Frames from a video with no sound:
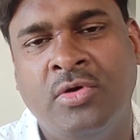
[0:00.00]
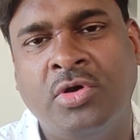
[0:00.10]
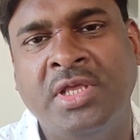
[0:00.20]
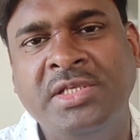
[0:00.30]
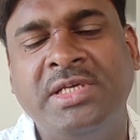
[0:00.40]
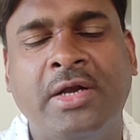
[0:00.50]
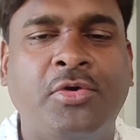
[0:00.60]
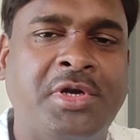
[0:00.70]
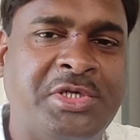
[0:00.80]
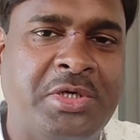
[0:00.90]
और तीन चार
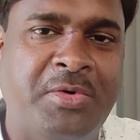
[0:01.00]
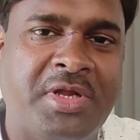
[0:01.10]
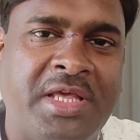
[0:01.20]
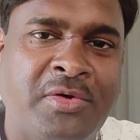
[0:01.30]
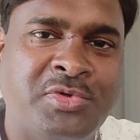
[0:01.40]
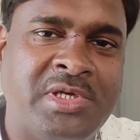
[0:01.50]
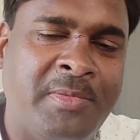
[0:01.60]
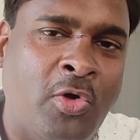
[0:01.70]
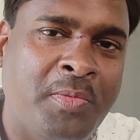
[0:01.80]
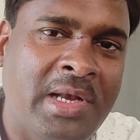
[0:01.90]
और डिस्ट्रीब्यूटर थे उन
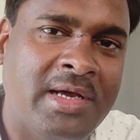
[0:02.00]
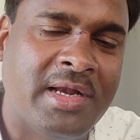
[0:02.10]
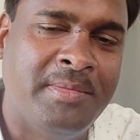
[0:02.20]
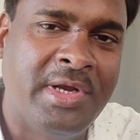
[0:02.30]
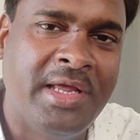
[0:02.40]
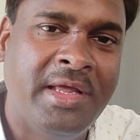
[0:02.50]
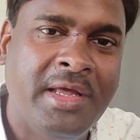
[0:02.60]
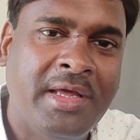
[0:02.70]
सब लोग मिलकर हमने